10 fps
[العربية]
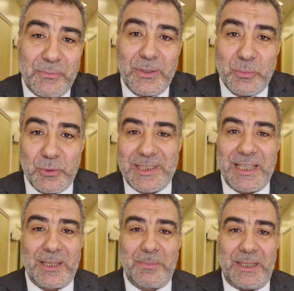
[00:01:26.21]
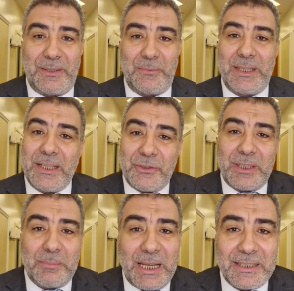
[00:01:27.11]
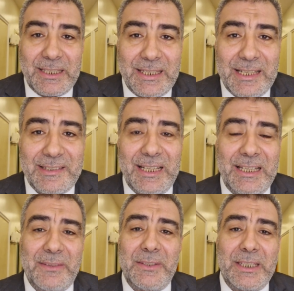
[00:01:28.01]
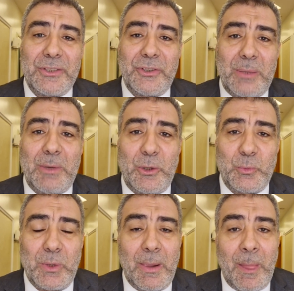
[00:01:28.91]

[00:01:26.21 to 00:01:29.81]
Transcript: في المستقبل فنجد بعض الناس الذين جمعوا